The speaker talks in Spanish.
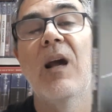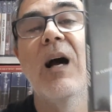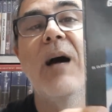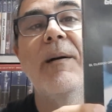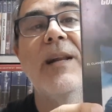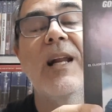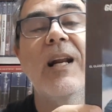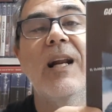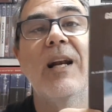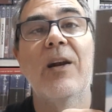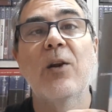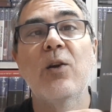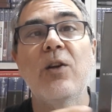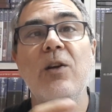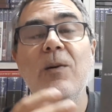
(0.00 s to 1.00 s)
A ver, el,
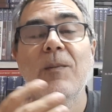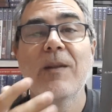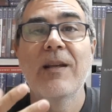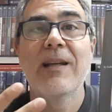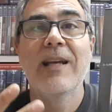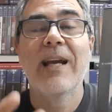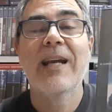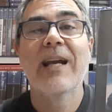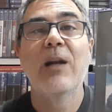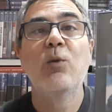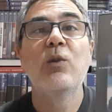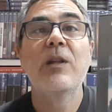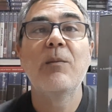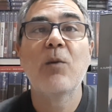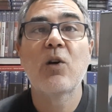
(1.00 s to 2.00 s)
rollo es que el
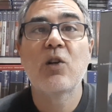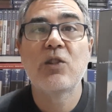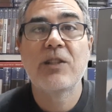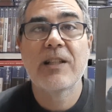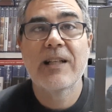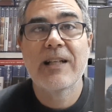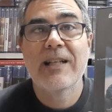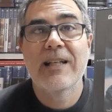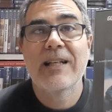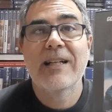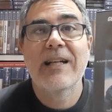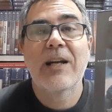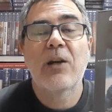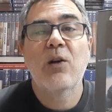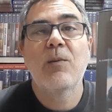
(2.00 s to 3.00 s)
último coche que,
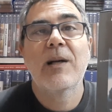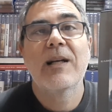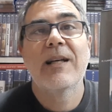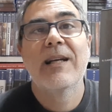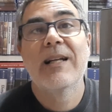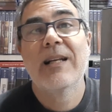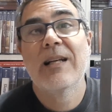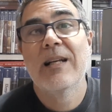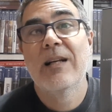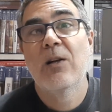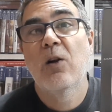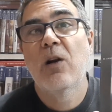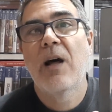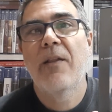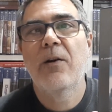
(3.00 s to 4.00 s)
roban
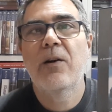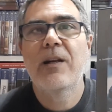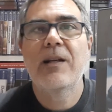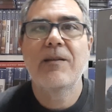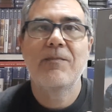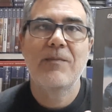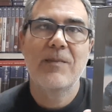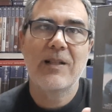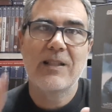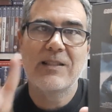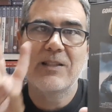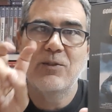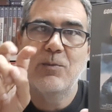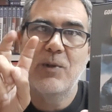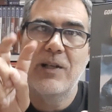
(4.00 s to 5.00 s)
los ladrones, que
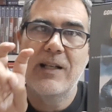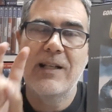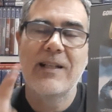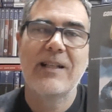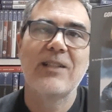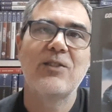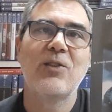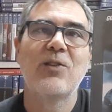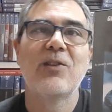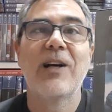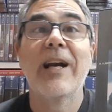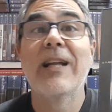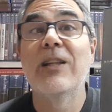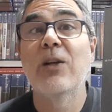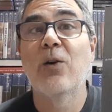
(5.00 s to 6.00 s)
se supone que son
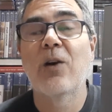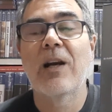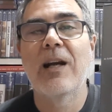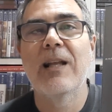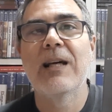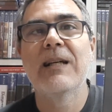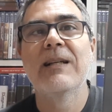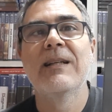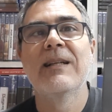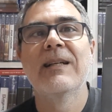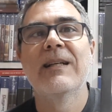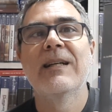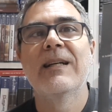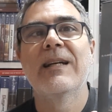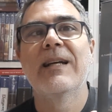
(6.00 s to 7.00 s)
gente honrada,
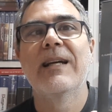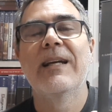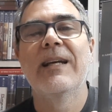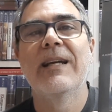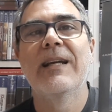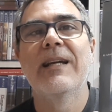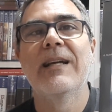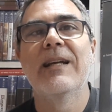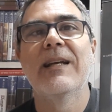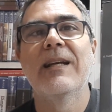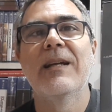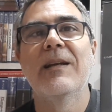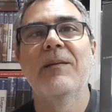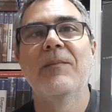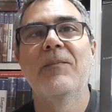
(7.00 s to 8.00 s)

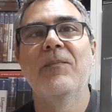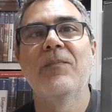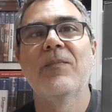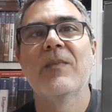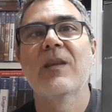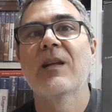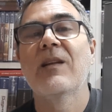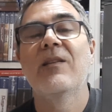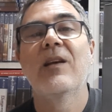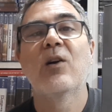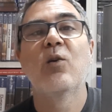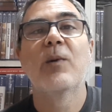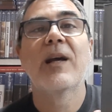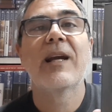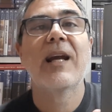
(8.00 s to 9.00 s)
eh,
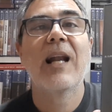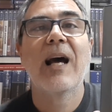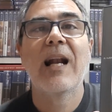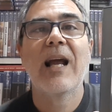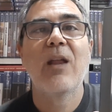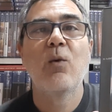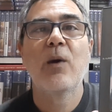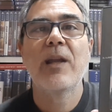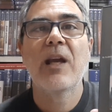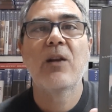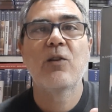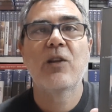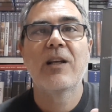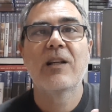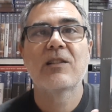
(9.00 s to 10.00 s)
descubren que la, dueña
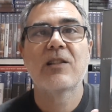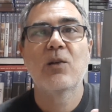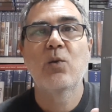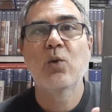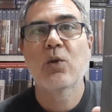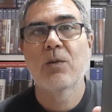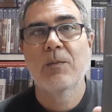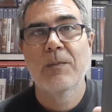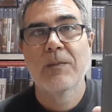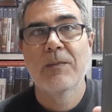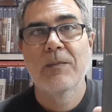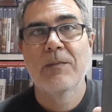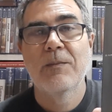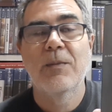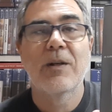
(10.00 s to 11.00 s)
no tiene seguro.
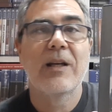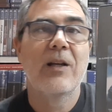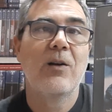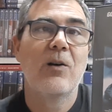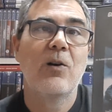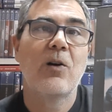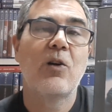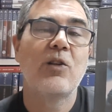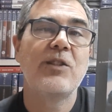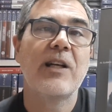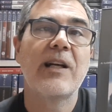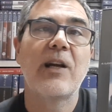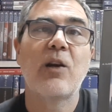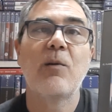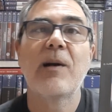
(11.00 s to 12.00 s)
Porque los coches
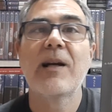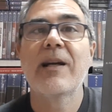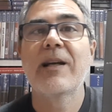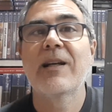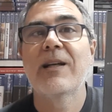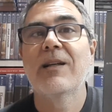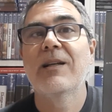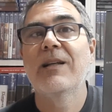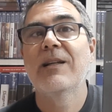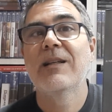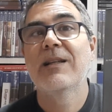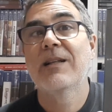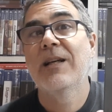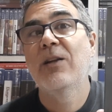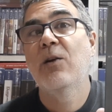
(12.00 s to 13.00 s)
que roban, eh,
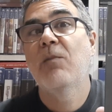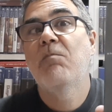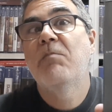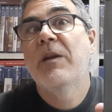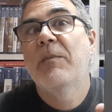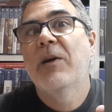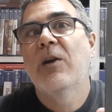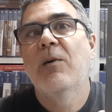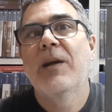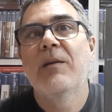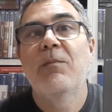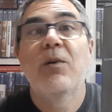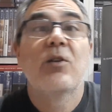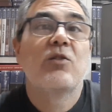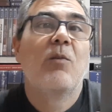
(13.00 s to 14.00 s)
eh, ellos primero
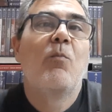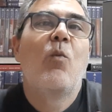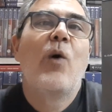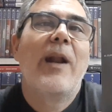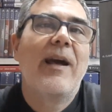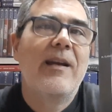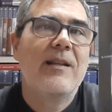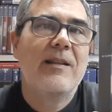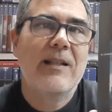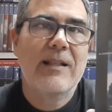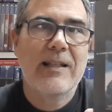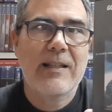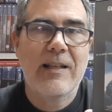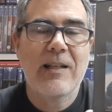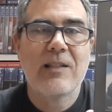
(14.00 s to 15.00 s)
ven, porque son buena gente,
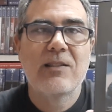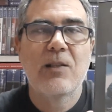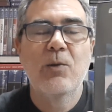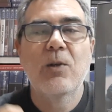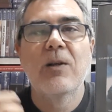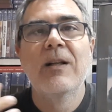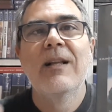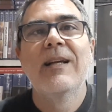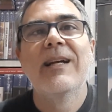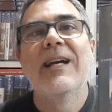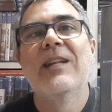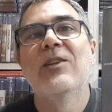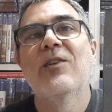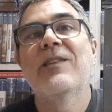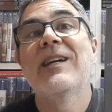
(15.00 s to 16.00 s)
que tienen seguro.
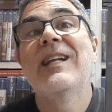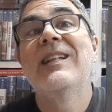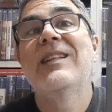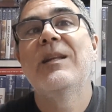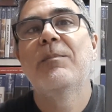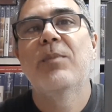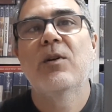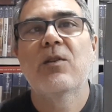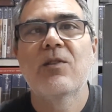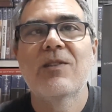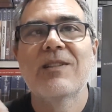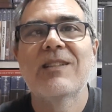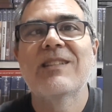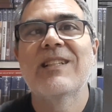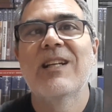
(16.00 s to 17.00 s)
Entonces el tipo
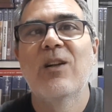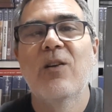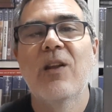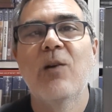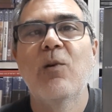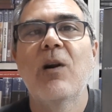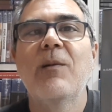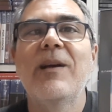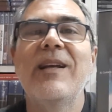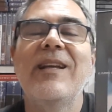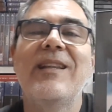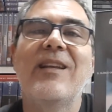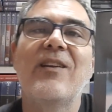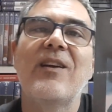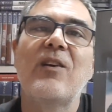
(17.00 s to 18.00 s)
se lo devuelve
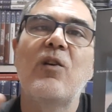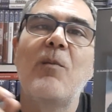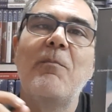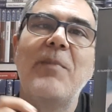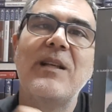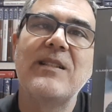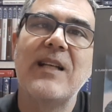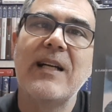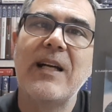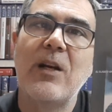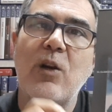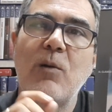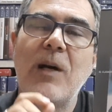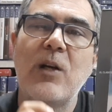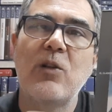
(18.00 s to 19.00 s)
y tienen con prisa que
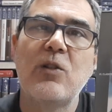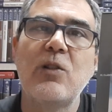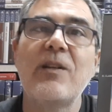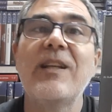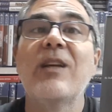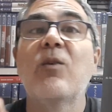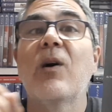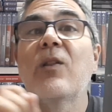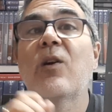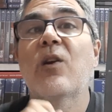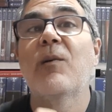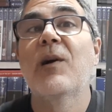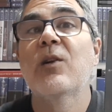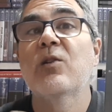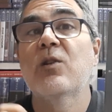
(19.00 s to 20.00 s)
robar otro. Y cuando
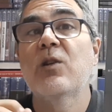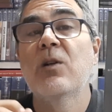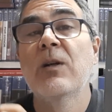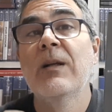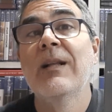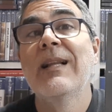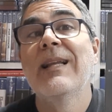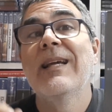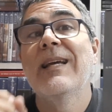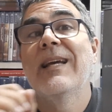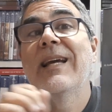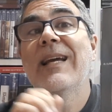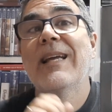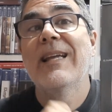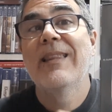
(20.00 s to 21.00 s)
roban otro
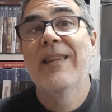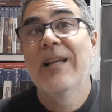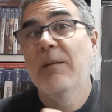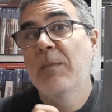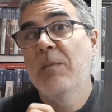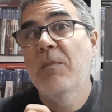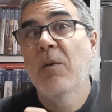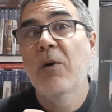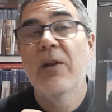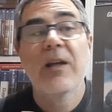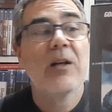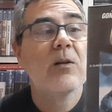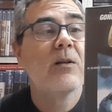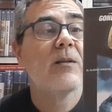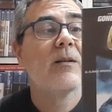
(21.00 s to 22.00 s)
del mismo
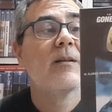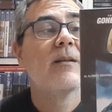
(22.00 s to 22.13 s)
modelo,